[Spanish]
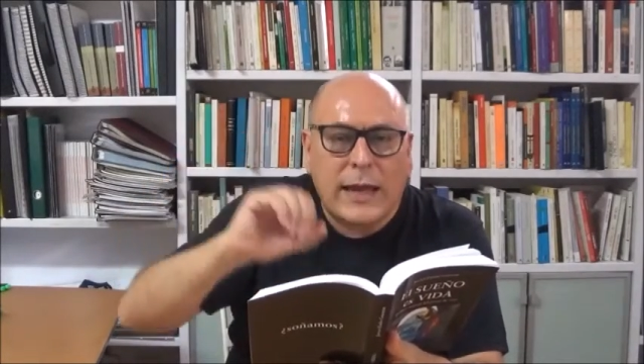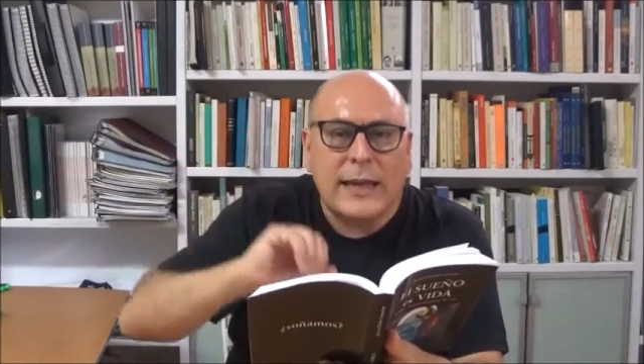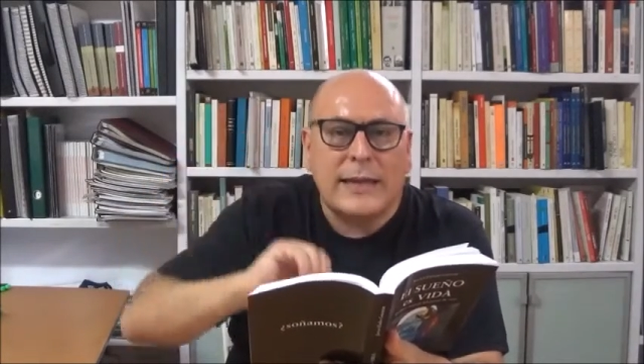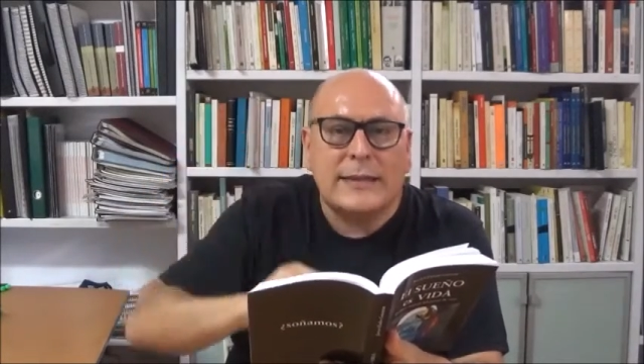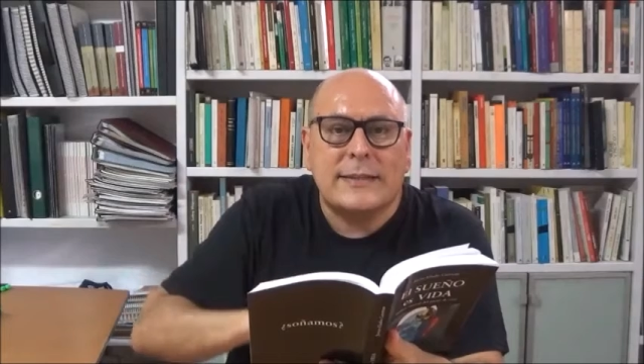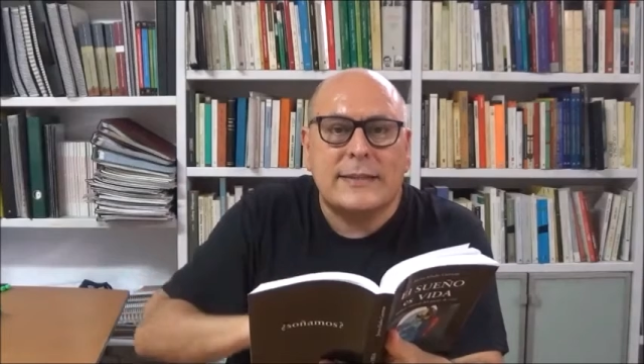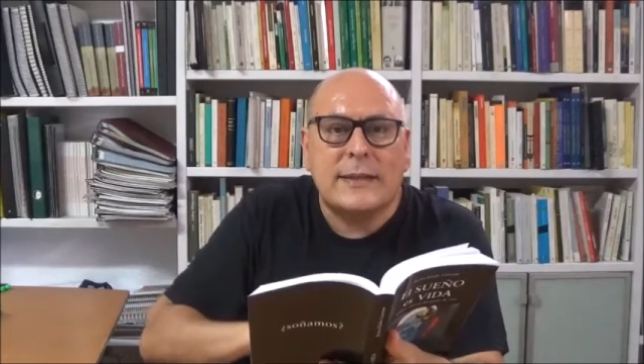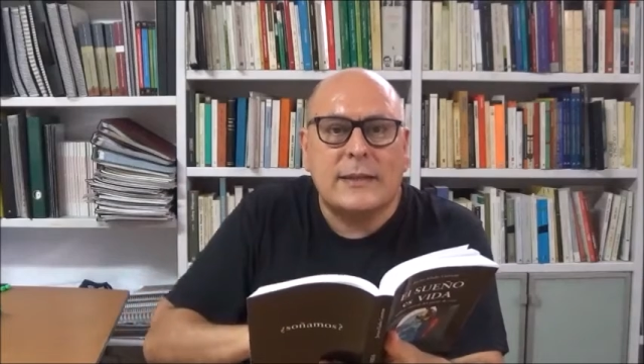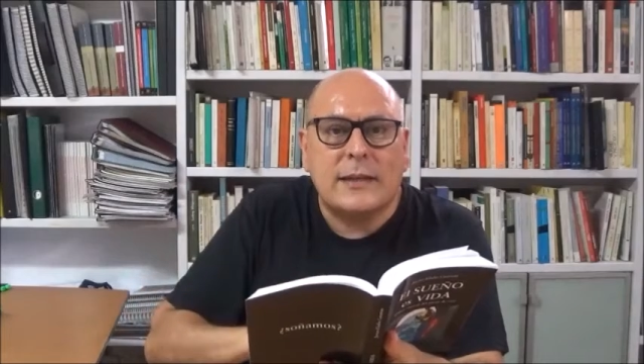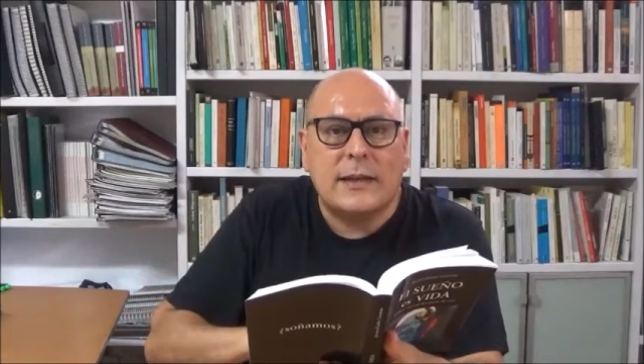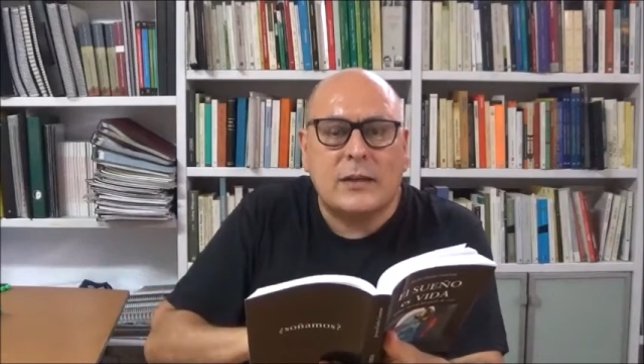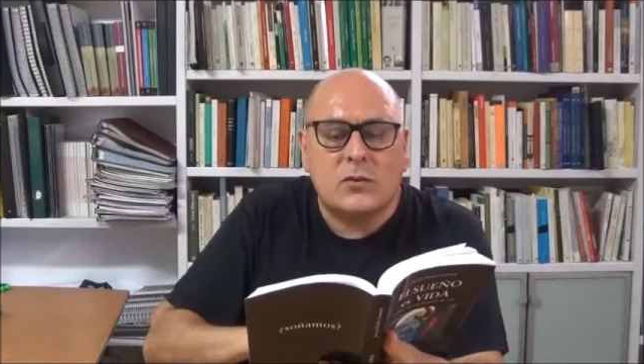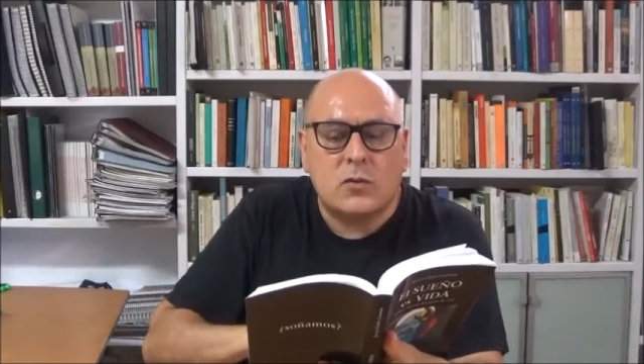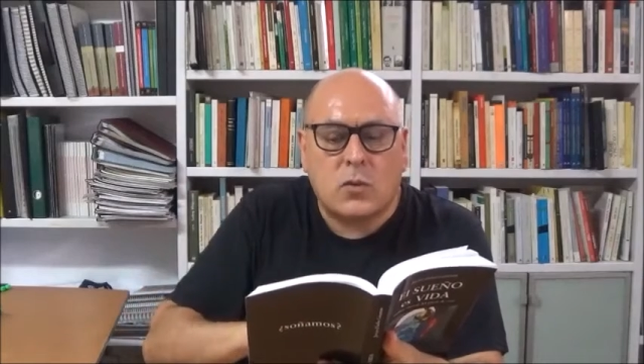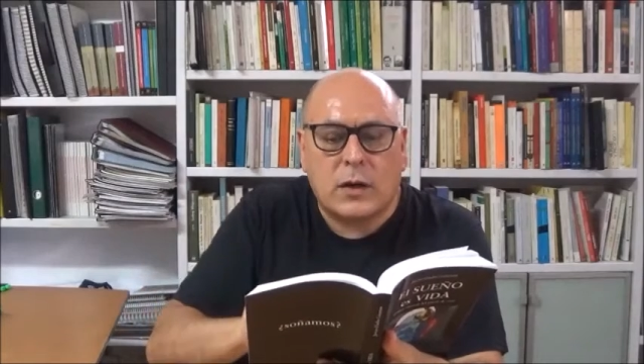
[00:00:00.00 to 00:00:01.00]
estética
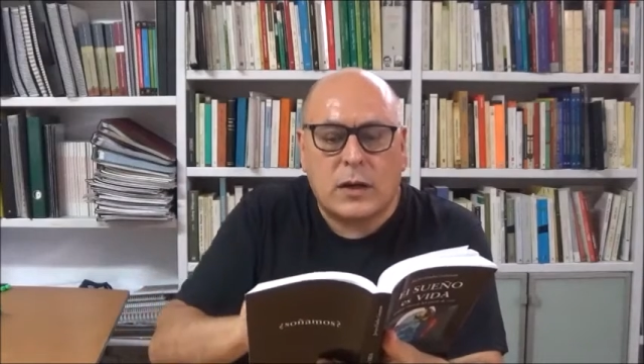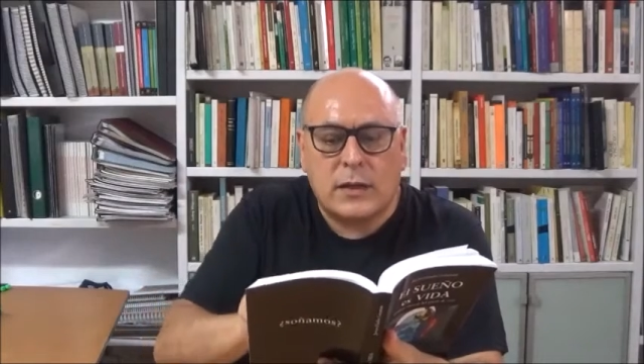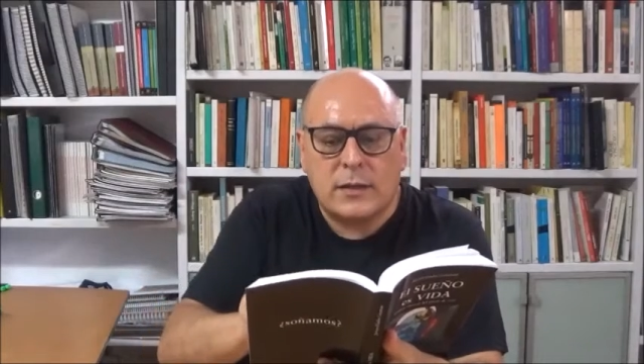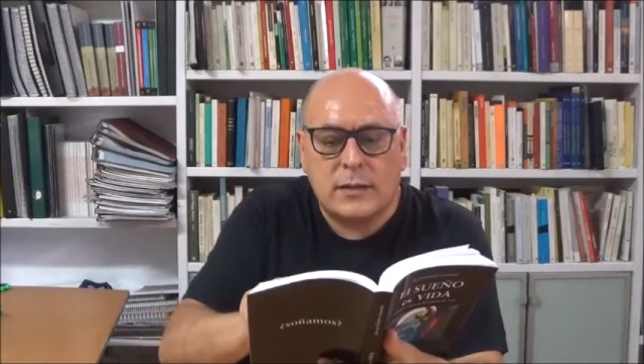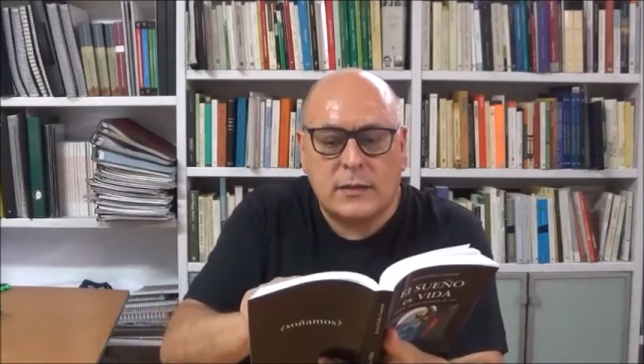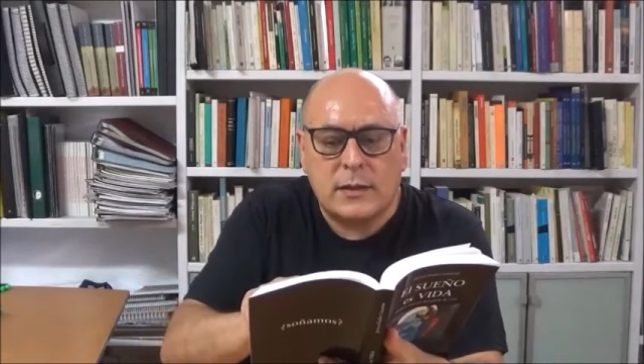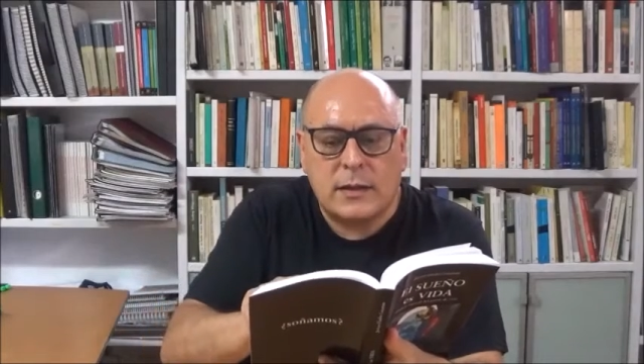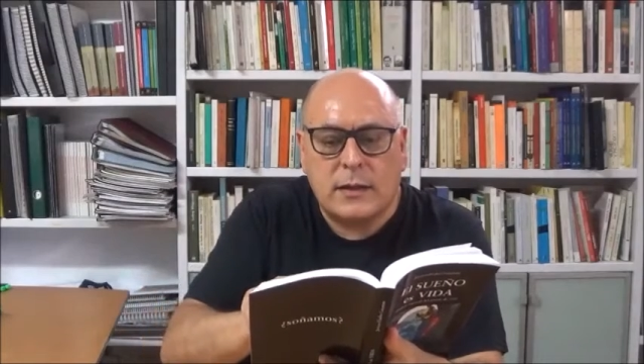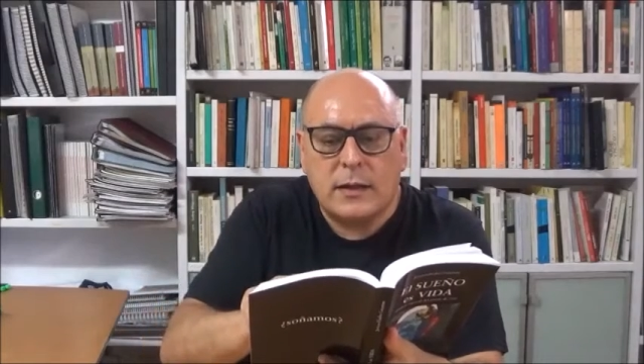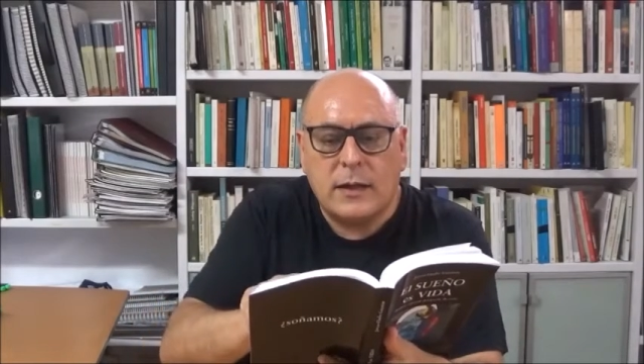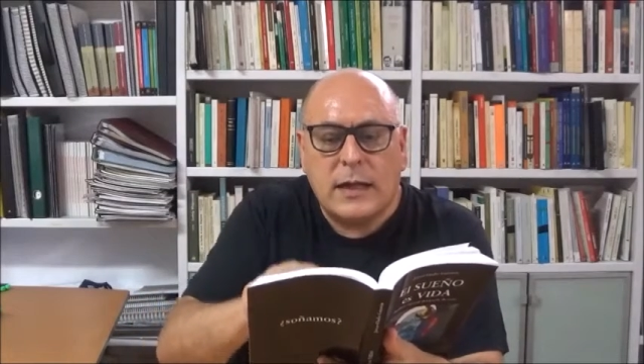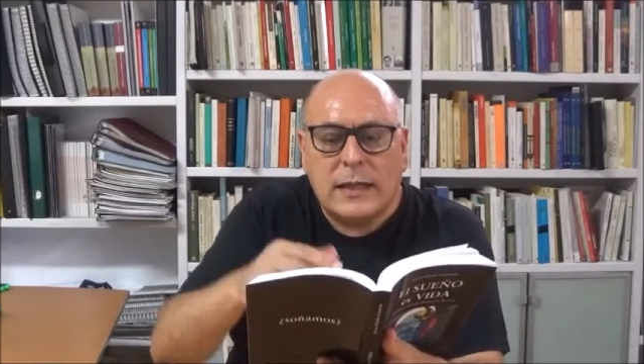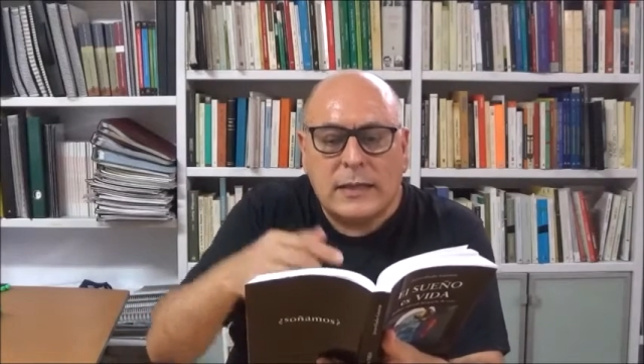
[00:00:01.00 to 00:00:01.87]
surrealista,